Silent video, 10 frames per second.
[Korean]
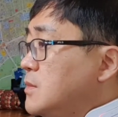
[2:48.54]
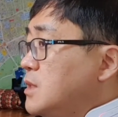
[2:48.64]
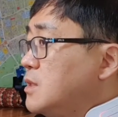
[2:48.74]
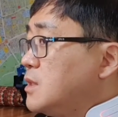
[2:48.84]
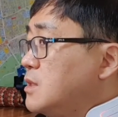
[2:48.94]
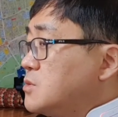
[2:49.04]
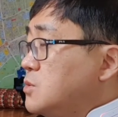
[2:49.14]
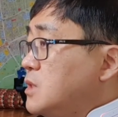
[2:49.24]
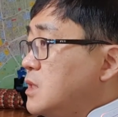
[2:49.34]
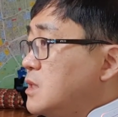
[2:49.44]
이렇게
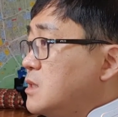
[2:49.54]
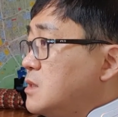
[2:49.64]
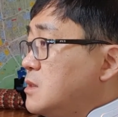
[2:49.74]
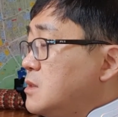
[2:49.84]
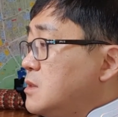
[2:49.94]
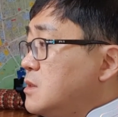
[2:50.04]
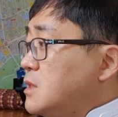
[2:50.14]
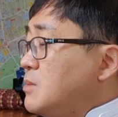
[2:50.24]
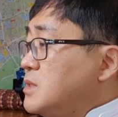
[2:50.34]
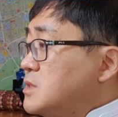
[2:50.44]
소리가
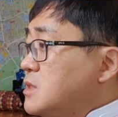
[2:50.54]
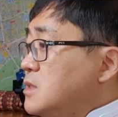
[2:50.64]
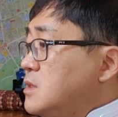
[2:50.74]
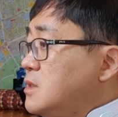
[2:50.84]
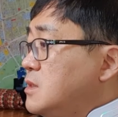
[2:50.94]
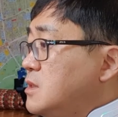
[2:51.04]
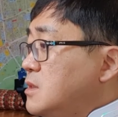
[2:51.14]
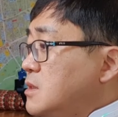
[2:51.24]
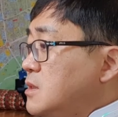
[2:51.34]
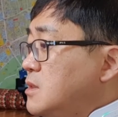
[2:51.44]
나면서
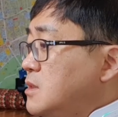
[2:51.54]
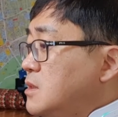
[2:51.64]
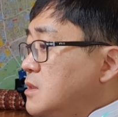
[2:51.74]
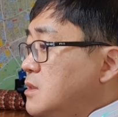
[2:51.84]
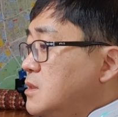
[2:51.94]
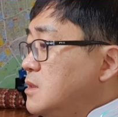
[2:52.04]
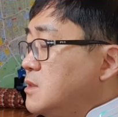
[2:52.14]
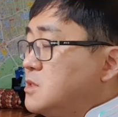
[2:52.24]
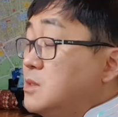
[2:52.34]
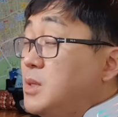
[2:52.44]

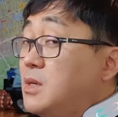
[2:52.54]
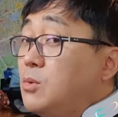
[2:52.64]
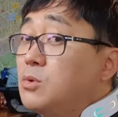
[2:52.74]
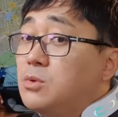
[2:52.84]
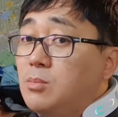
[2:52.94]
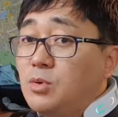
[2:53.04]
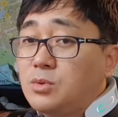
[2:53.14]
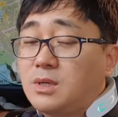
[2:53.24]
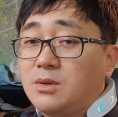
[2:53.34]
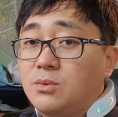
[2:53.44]
어, 처음에
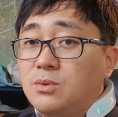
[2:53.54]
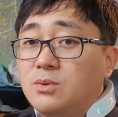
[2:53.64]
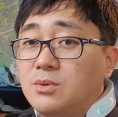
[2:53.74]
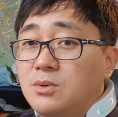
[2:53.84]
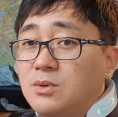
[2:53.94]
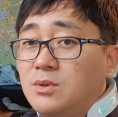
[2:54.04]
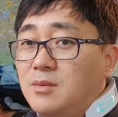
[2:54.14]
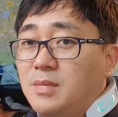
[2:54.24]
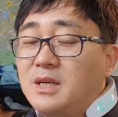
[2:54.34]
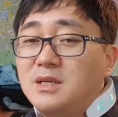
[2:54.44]
오토모드라고
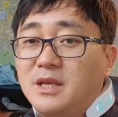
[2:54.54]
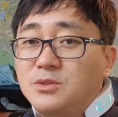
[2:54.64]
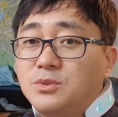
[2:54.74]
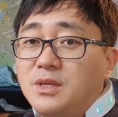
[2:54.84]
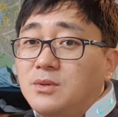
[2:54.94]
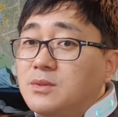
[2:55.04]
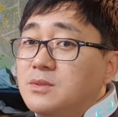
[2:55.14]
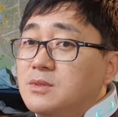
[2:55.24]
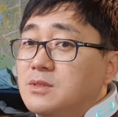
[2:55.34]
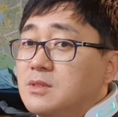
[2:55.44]
말을 해주네요.
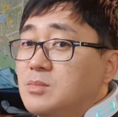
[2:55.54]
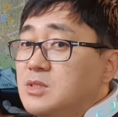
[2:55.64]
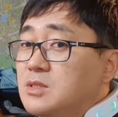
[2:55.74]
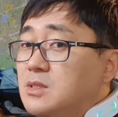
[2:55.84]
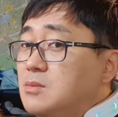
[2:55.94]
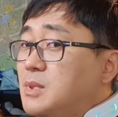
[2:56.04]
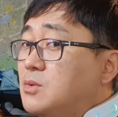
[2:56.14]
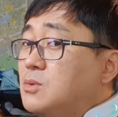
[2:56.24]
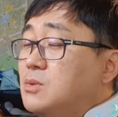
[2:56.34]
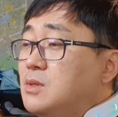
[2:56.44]
그러면서
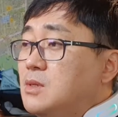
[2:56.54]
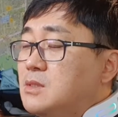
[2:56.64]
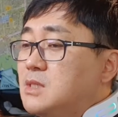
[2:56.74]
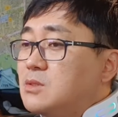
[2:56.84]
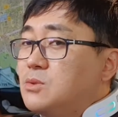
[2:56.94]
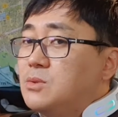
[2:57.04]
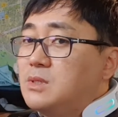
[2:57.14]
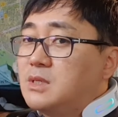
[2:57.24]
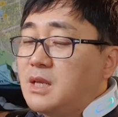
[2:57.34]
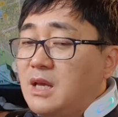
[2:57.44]
바로
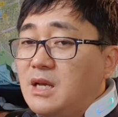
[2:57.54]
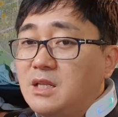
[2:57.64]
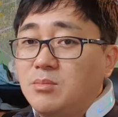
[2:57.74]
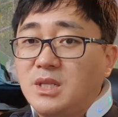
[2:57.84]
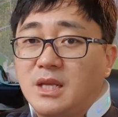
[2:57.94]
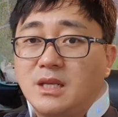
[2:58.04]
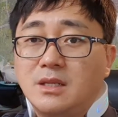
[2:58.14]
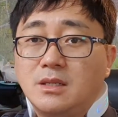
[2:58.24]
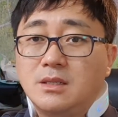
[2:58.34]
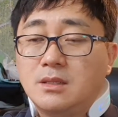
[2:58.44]
작동을 이렇게 하게 됩니다.
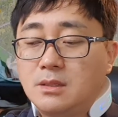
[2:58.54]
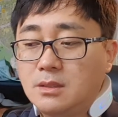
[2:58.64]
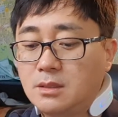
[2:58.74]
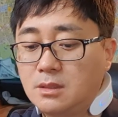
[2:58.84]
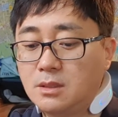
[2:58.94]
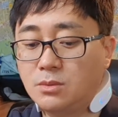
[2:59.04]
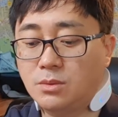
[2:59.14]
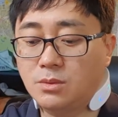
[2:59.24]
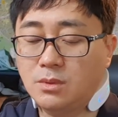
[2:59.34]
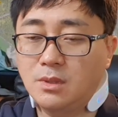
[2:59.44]

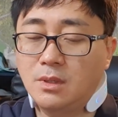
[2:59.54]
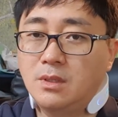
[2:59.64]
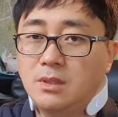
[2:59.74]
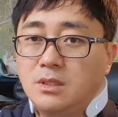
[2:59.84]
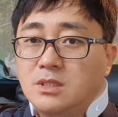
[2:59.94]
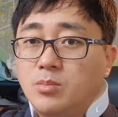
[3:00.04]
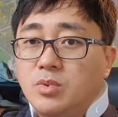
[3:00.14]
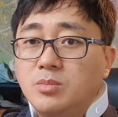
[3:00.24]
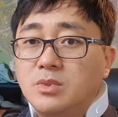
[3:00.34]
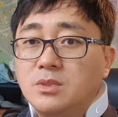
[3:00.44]
그리고 이
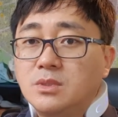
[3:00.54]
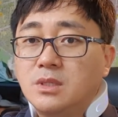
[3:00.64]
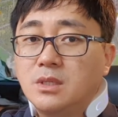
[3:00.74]
제품은